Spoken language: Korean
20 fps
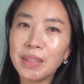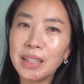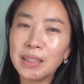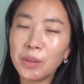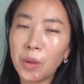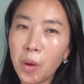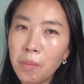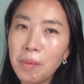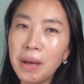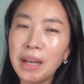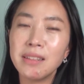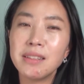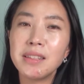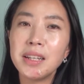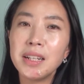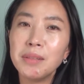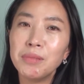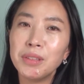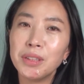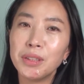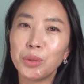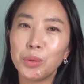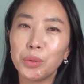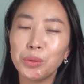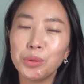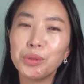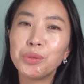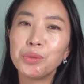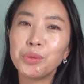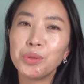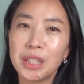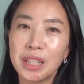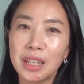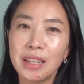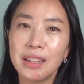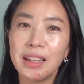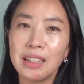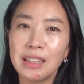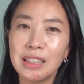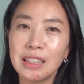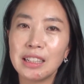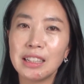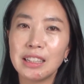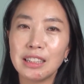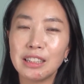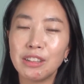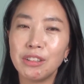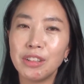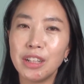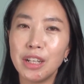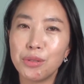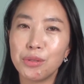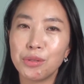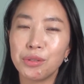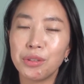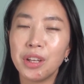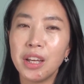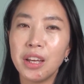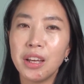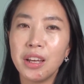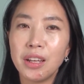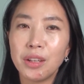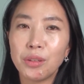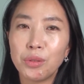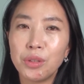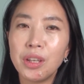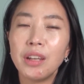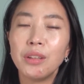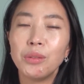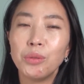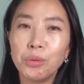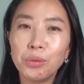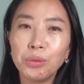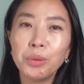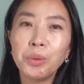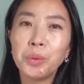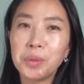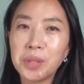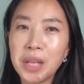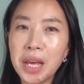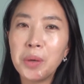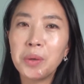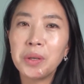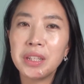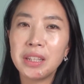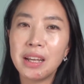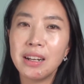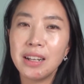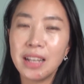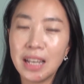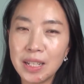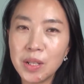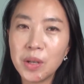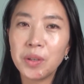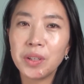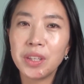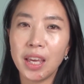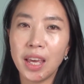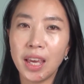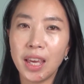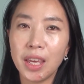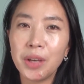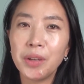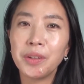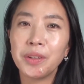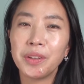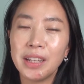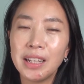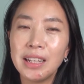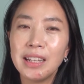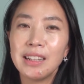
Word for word: 더 많은 사람들을 도울 수 있게 되는 그런 아주 귀한 통로로 사용이 될 예정이에요.